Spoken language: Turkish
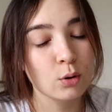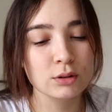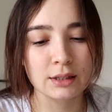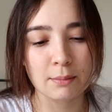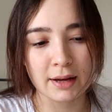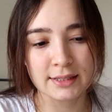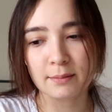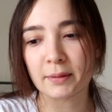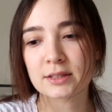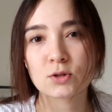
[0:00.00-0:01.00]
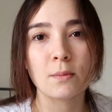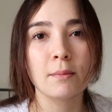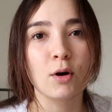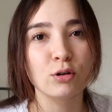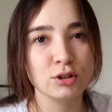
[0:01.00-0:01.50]
Bundan da bahsetmek istiyorum
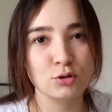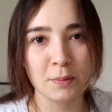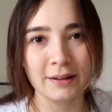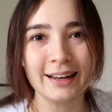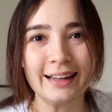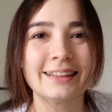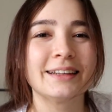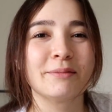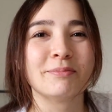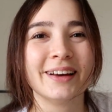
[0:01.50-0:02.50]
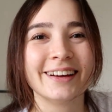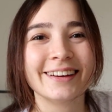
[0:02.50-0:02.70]
ama önce şu panele gireyim.